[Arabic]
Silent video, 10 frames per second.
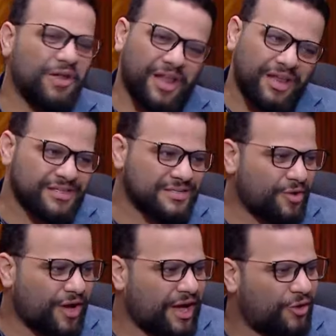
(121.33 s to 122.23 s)
خلاص
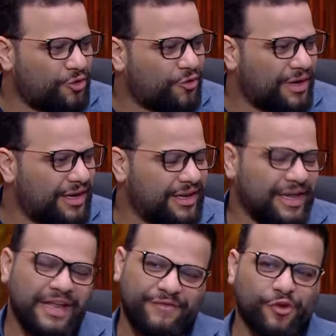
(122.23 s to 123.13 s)
يبقى هو حقه ان هو اللي
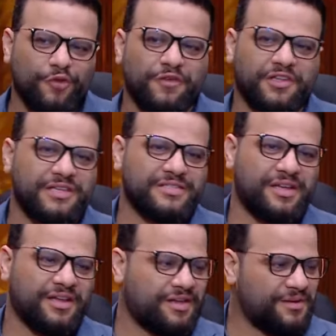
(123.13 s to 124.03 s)
يلعب في الكونفدراليه
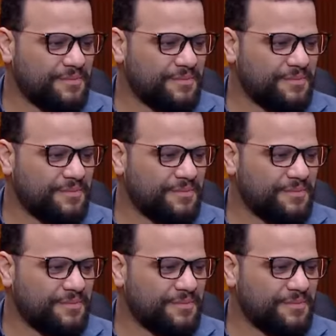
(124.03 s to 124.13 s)
السنه الجايه